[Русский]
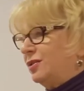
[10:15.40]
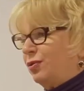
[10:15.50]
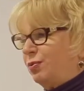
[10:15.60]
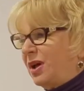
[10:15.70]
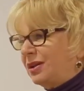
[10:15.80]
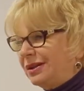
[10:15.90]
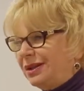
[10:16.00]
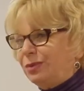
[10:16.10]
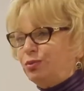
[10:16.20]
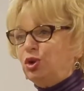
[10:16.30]

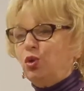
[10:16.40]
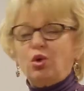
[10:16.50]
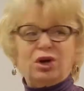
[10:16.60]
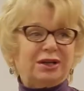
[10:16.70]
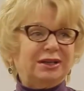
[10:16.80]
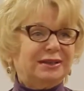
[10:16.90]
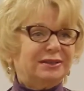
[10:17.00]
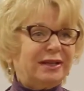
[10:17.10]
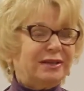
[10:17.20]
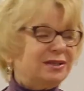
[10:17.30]
вполне много
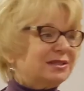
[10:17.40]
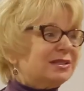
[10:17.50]
таких